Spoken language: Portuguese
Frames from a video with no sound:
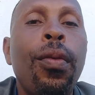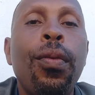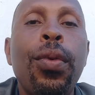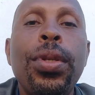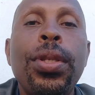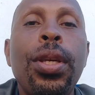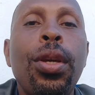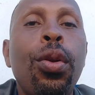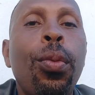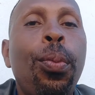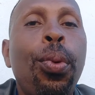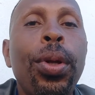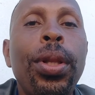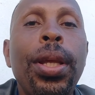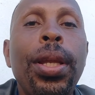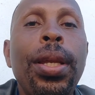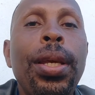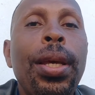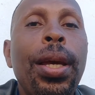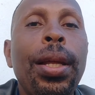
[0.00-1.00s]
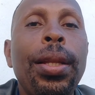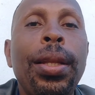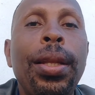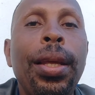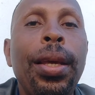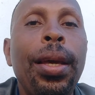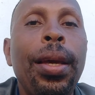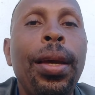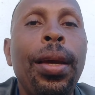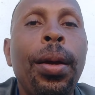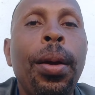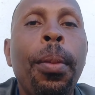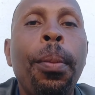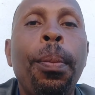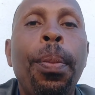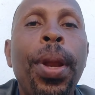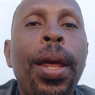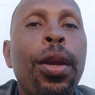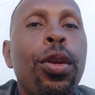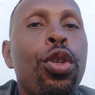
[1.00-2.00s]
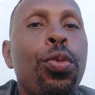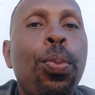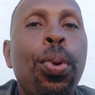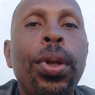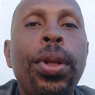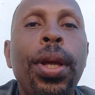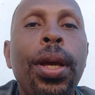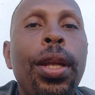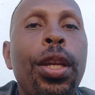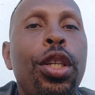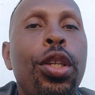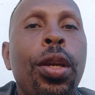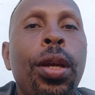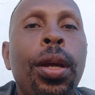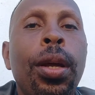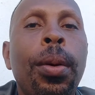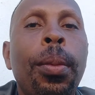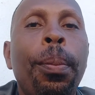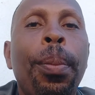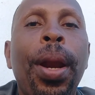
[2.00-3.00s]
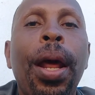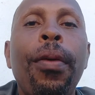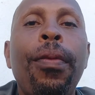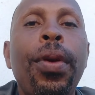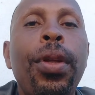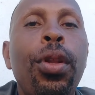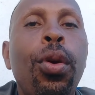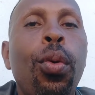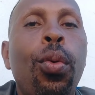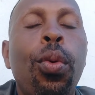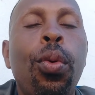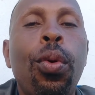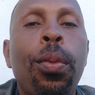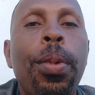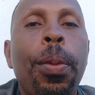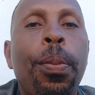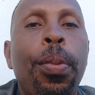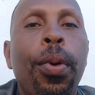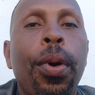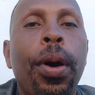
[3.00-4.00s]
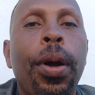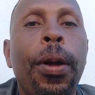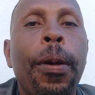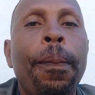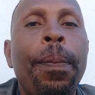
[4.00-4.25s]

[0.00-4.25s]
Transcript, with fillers: você não poderia ter plenos poderes para vender o clube, pô,